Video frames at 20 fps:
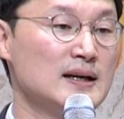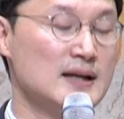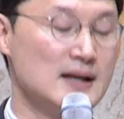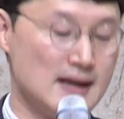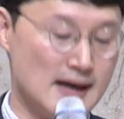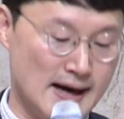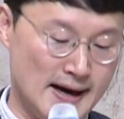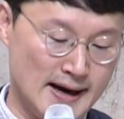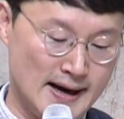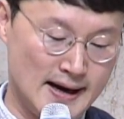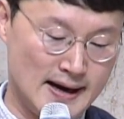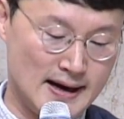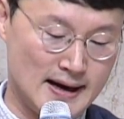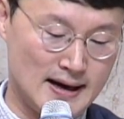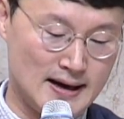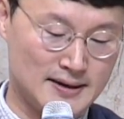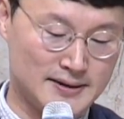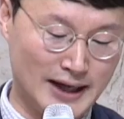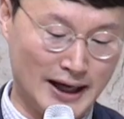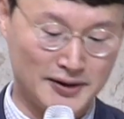
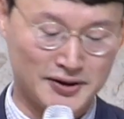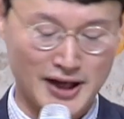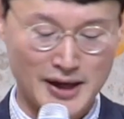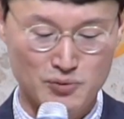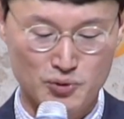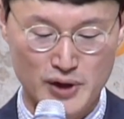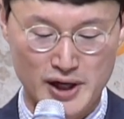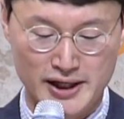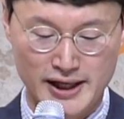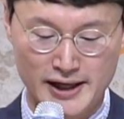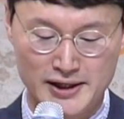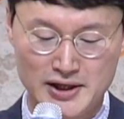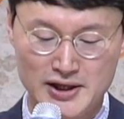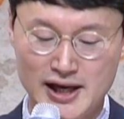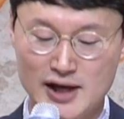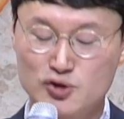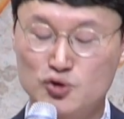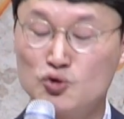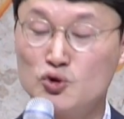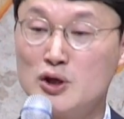아, 나 때문에 괜히
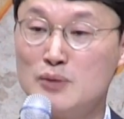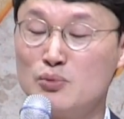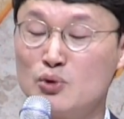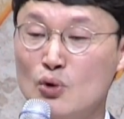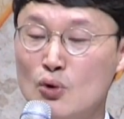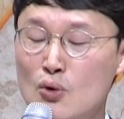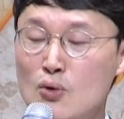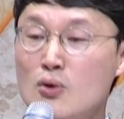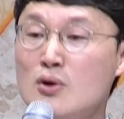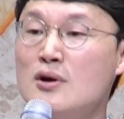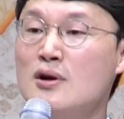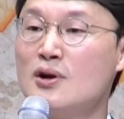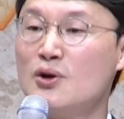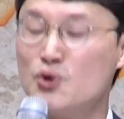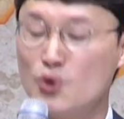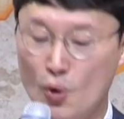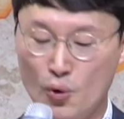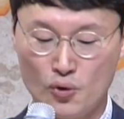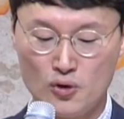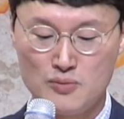예수님도
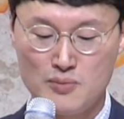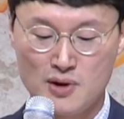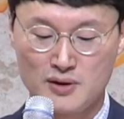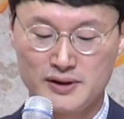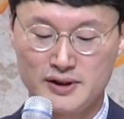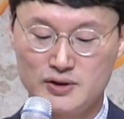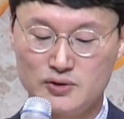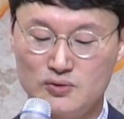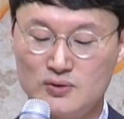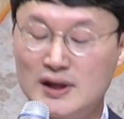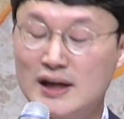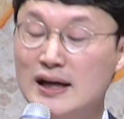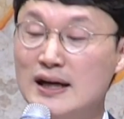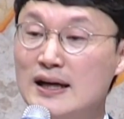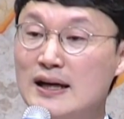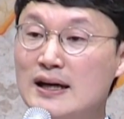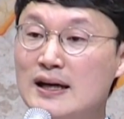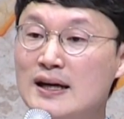욕을 먹는구나.